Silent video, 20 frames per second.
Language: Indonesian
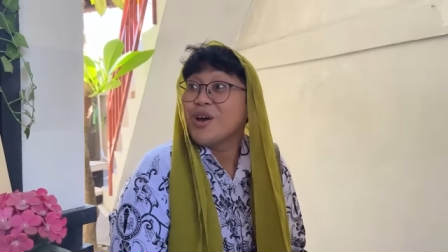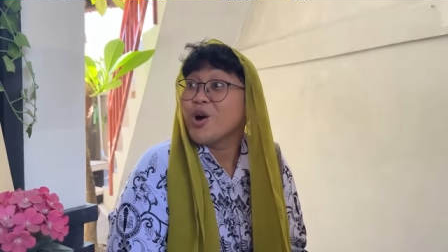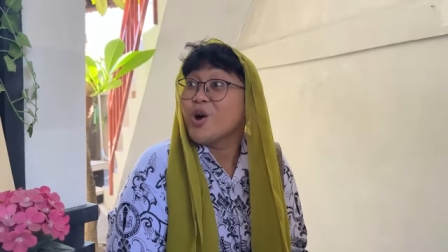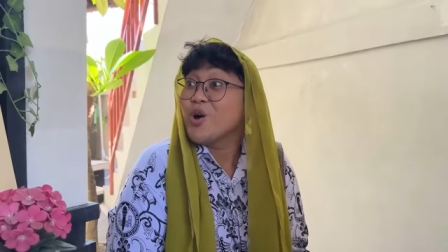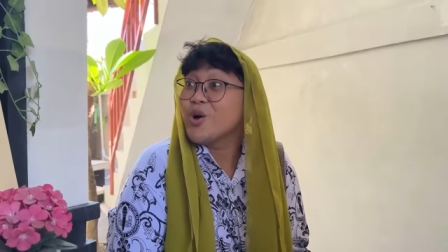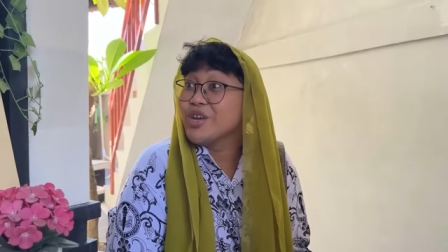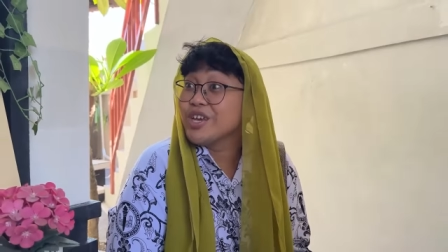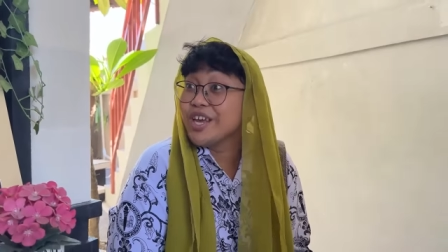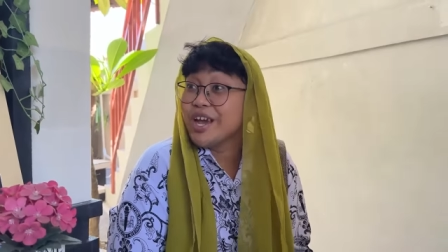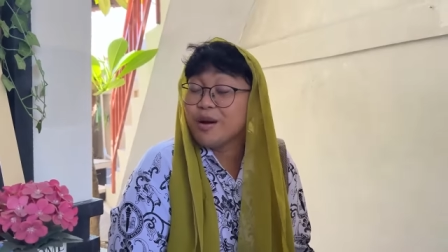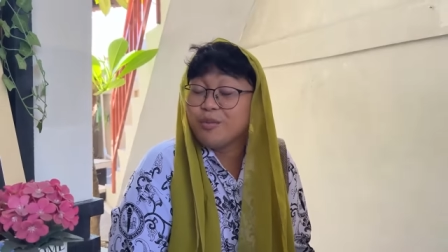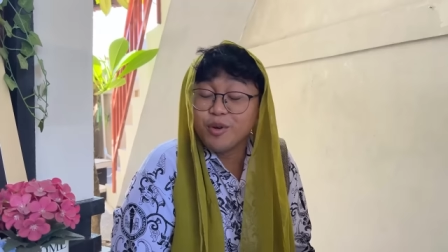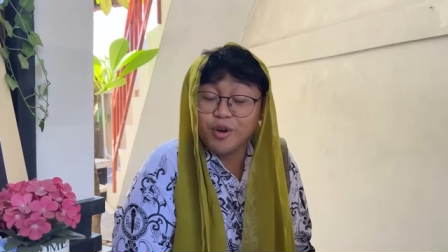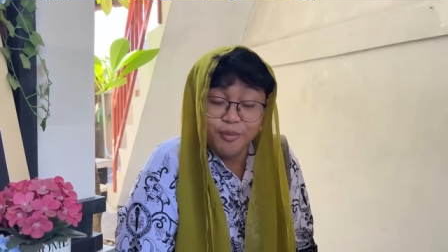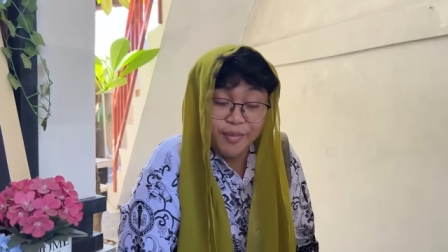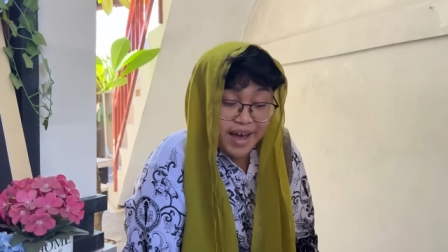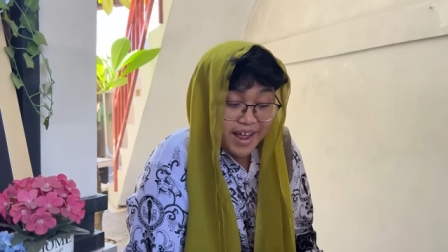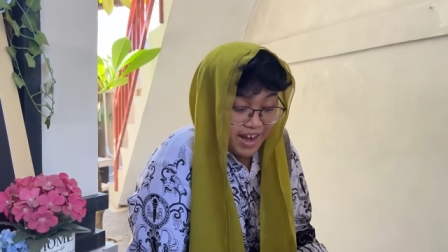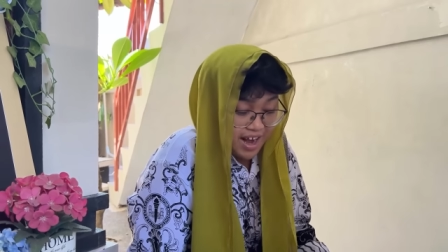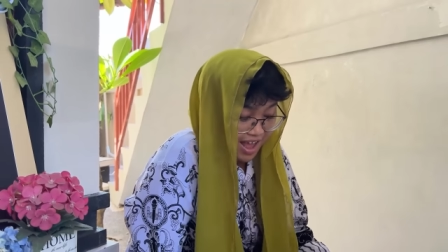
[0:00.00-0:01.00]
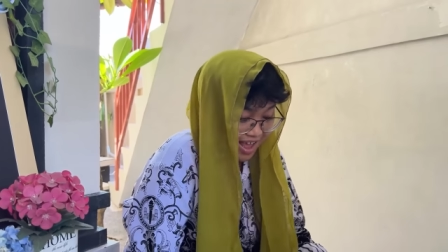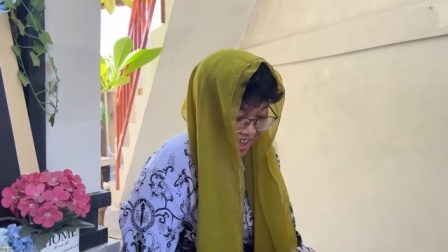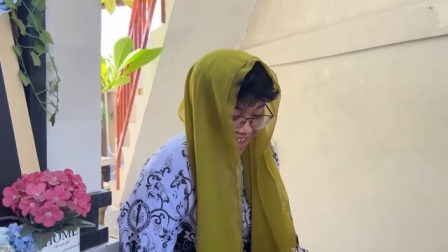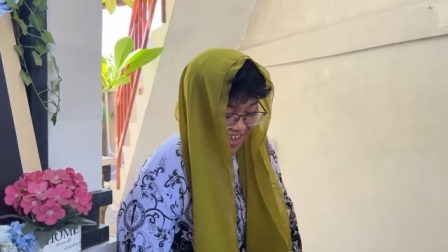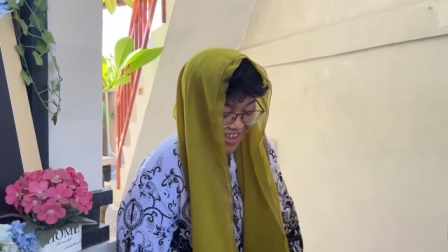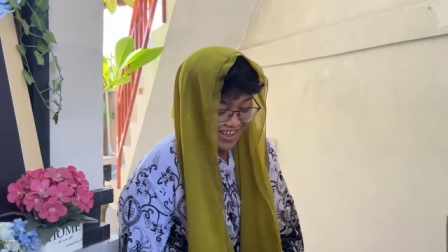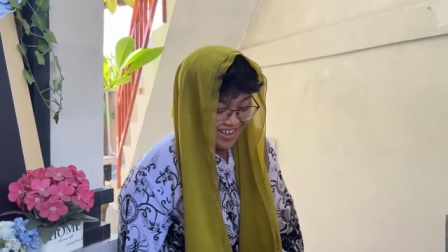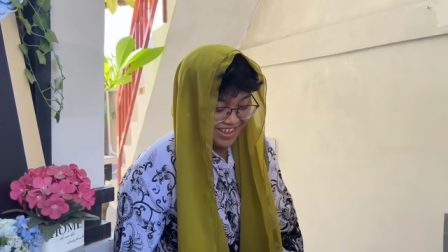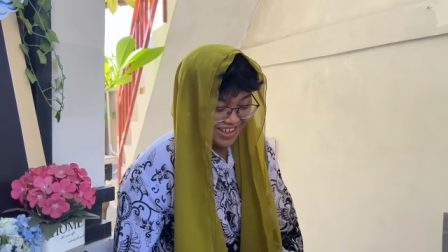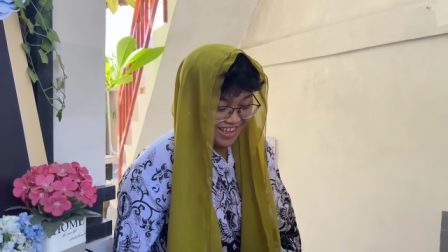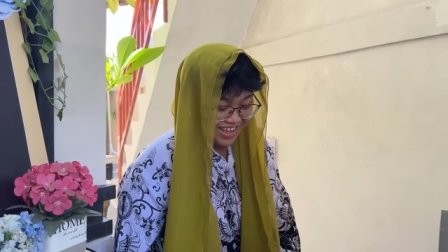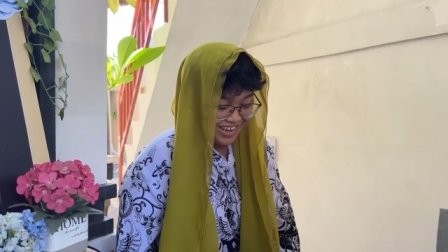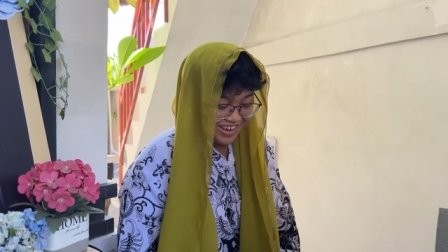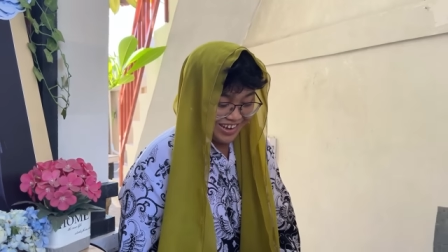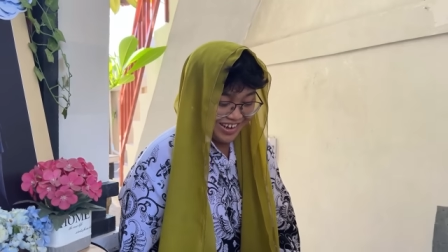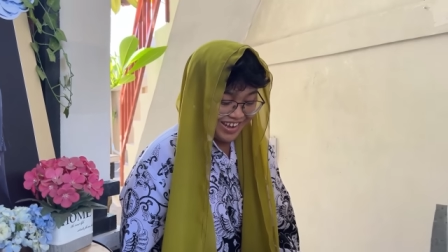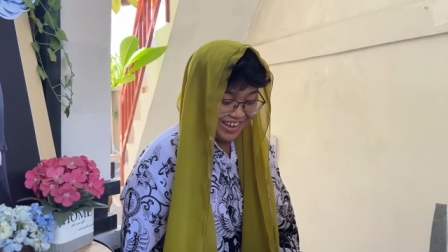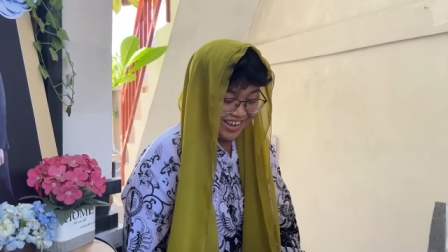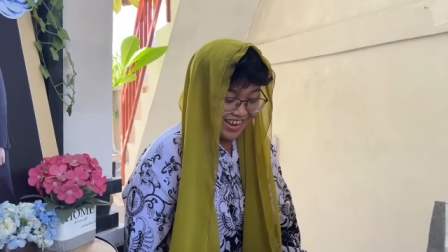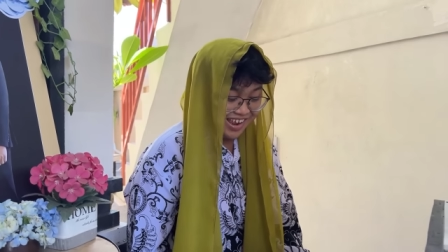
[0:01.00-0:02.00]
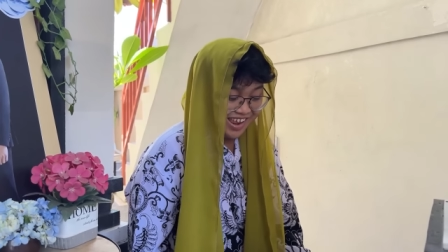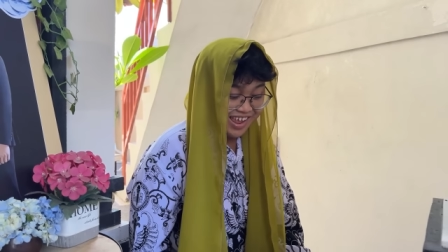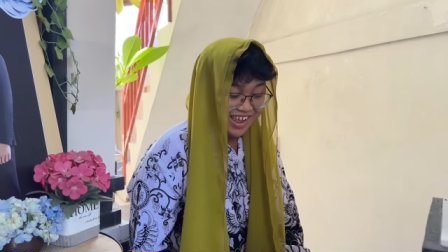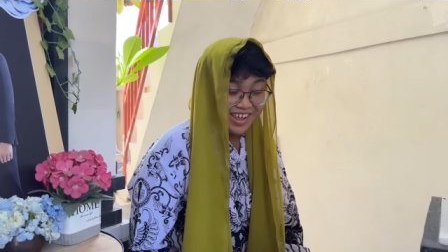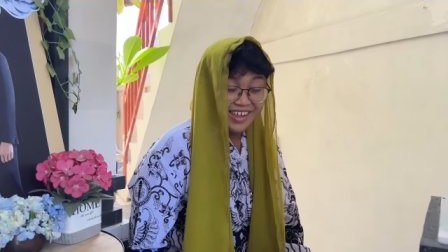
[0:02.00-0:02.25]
Oh iya Bu Mar, ini